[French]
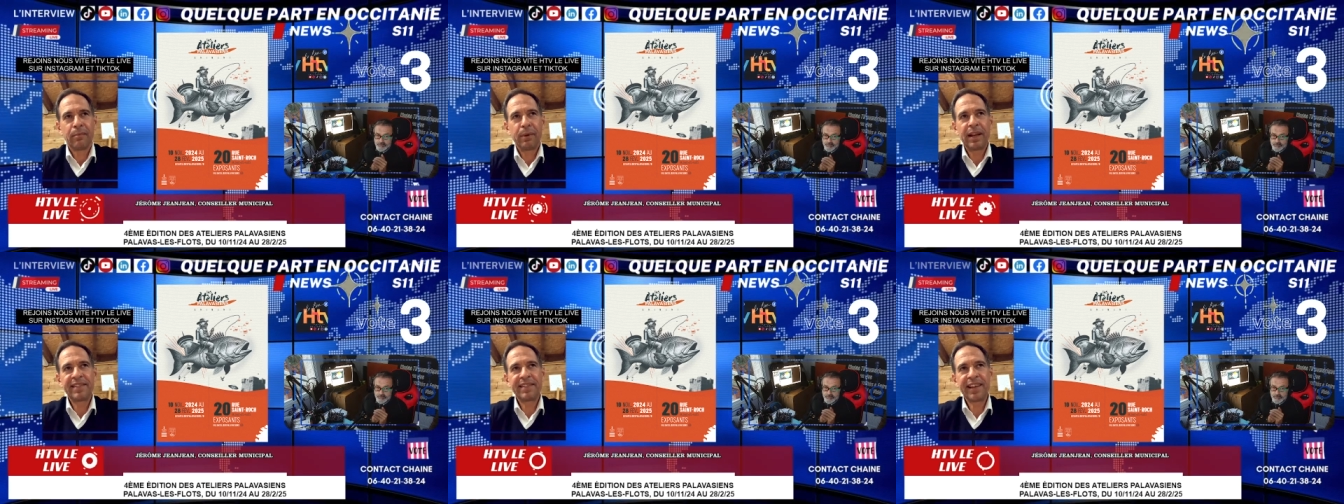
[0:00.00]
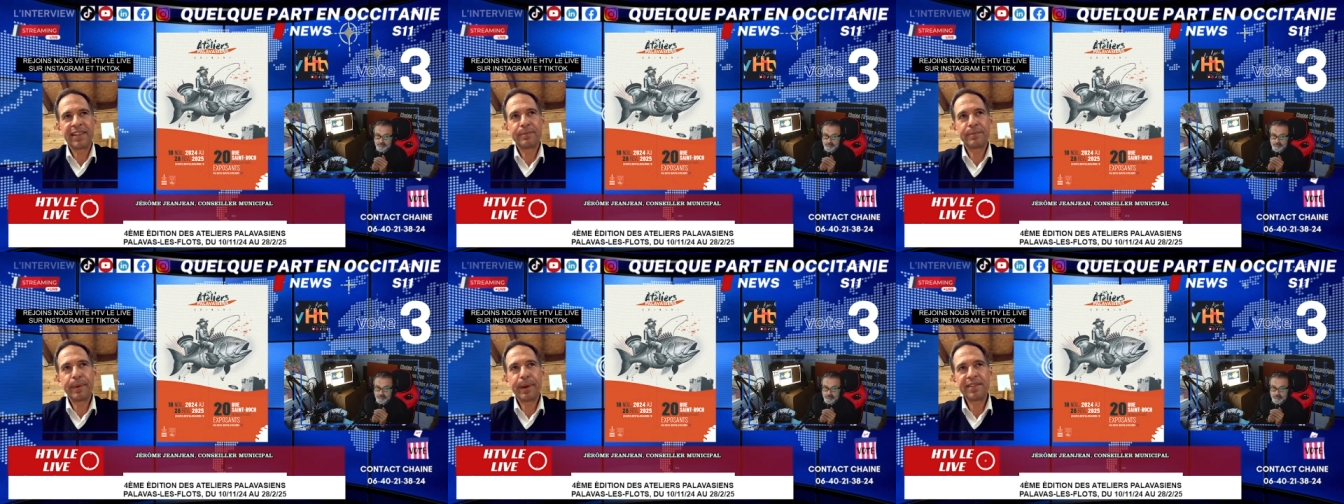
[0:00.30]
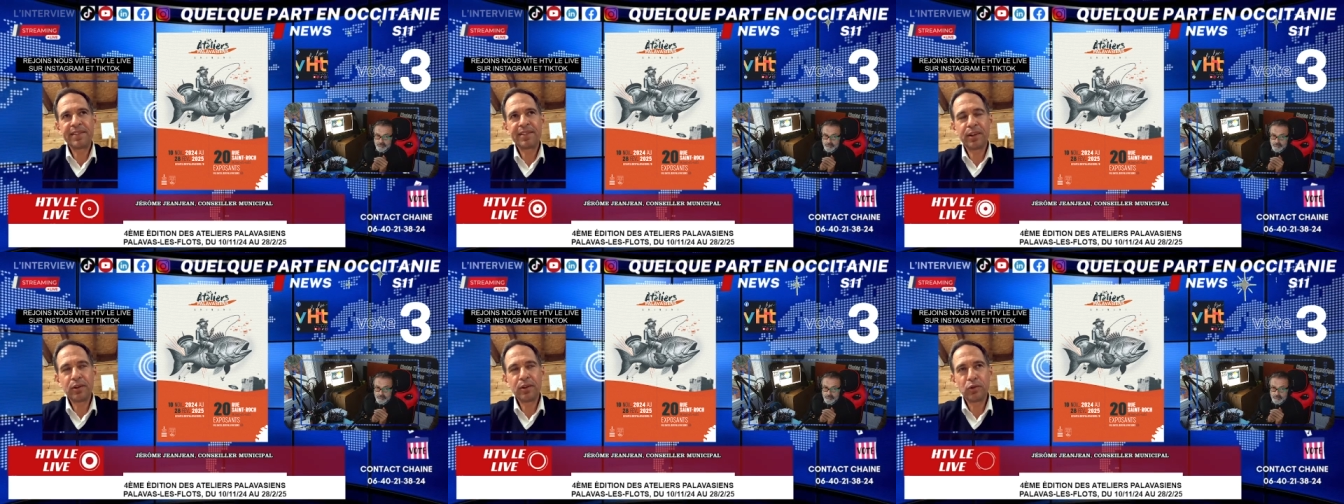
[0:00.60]
Bah, ça se
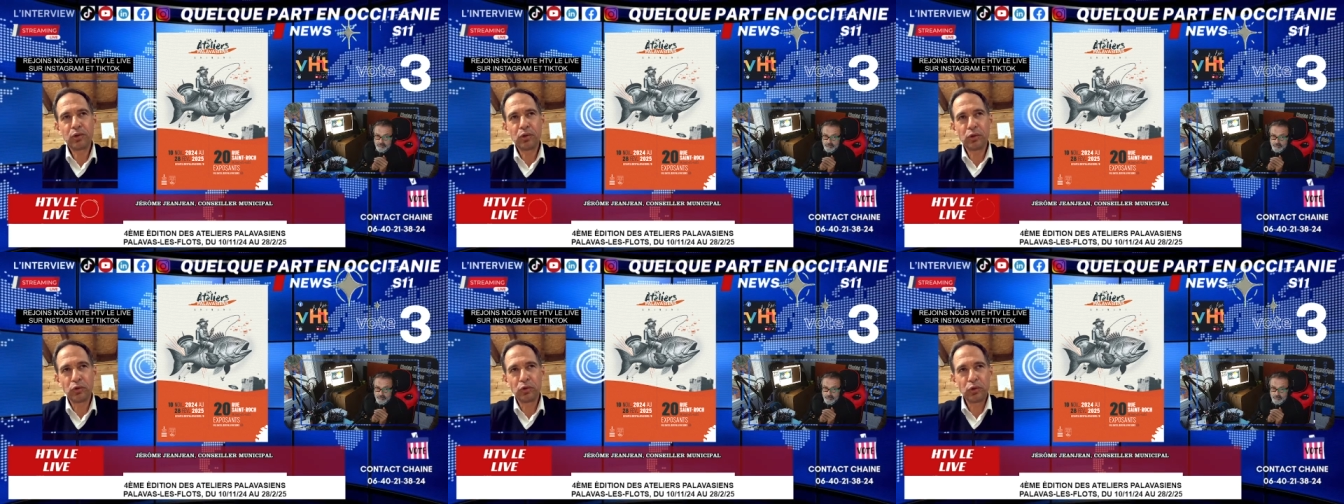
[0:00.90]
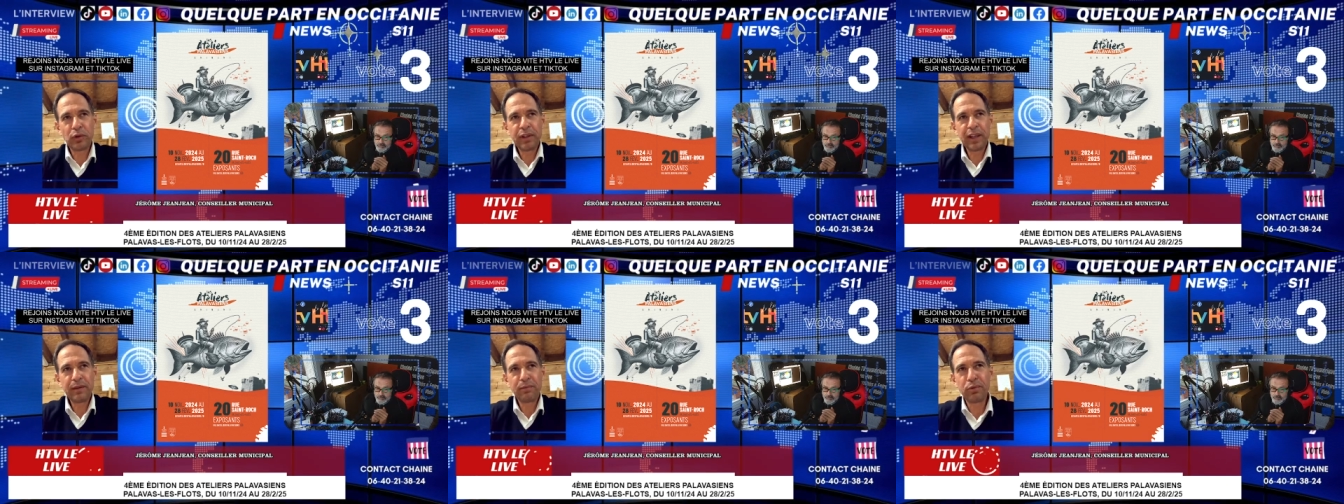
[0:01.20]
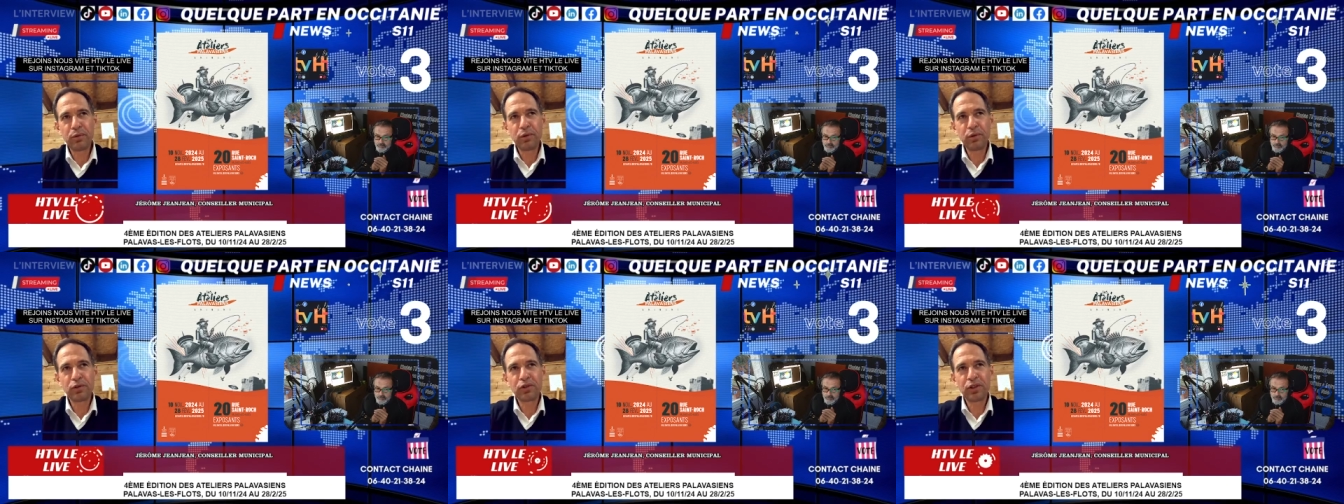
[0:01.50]
passe euh, du,
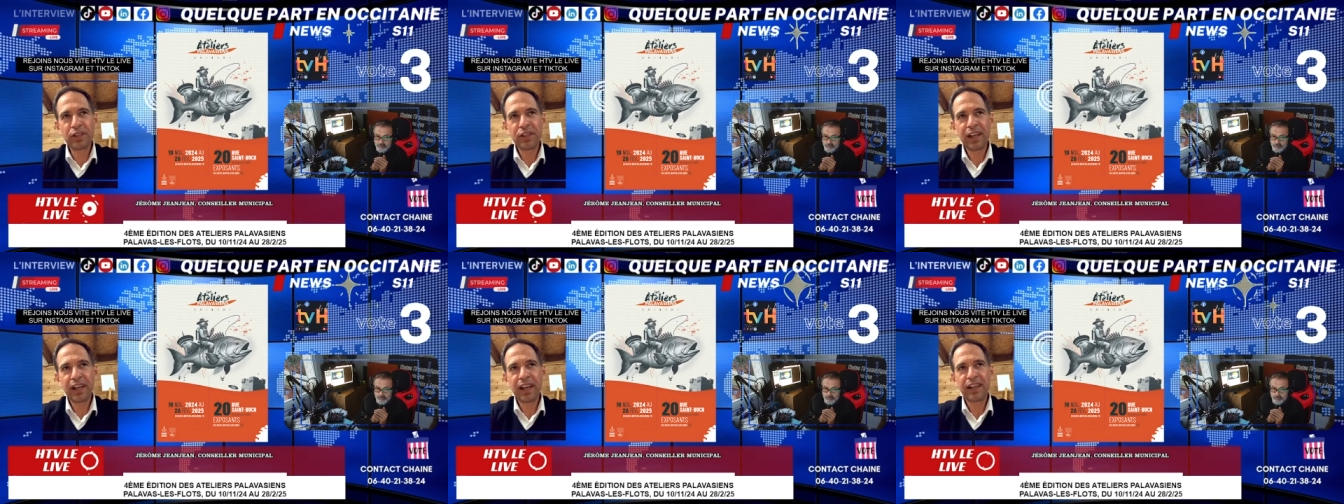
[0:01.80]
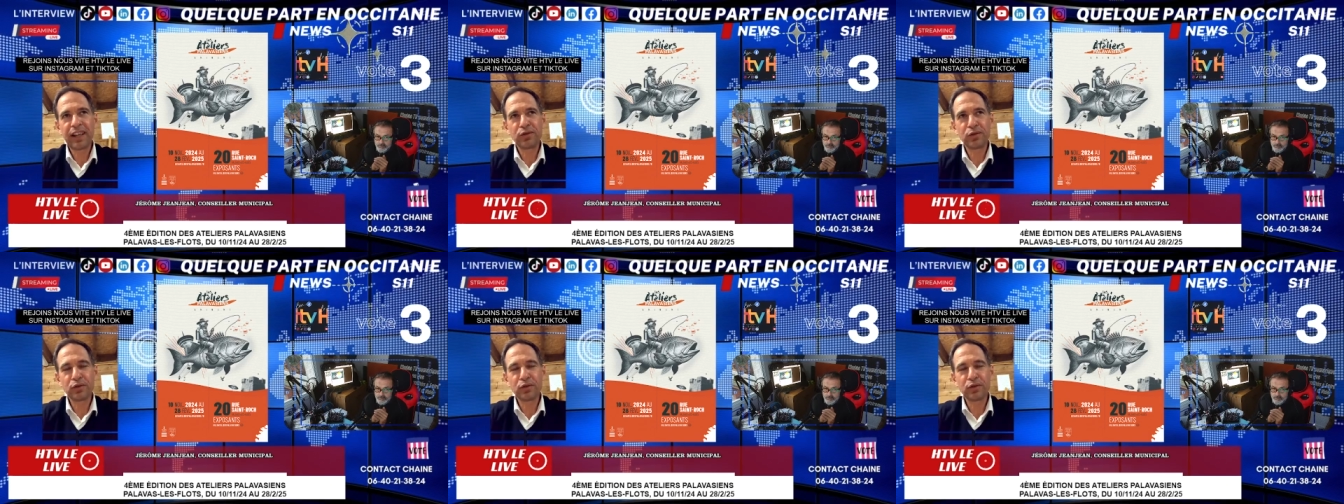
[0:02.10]
début, je dirais,